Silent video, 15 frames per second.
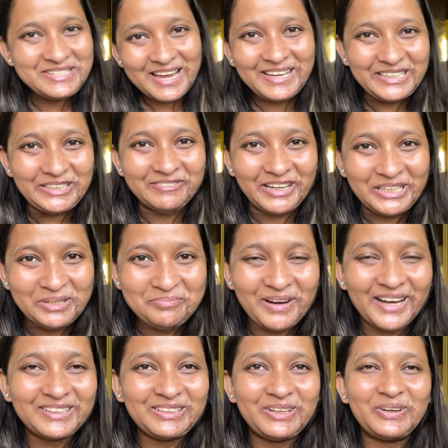शादी वाली
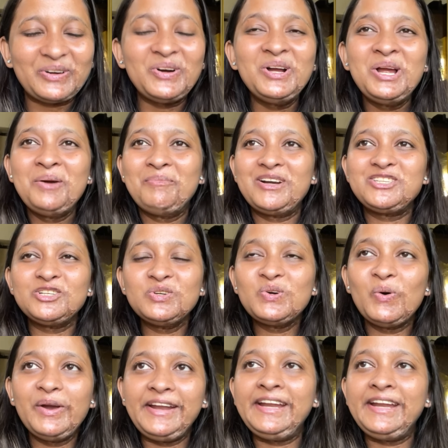बात करो बट चलो कोई